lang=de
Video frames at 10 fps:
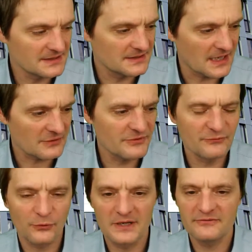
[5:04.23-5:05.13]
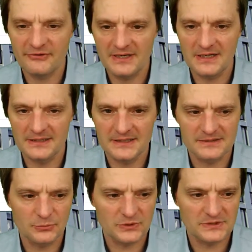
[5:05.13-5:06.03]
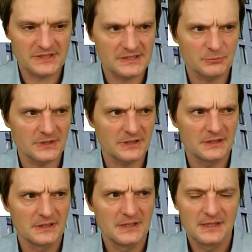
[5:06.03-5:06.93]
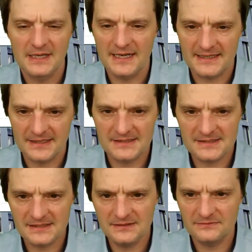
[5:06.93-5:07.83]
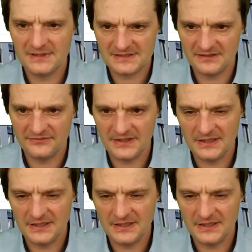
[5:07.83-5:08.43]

nach wie vor ein Fehler in diesem Prozessmodell. Erkennen Sie, was der Fehler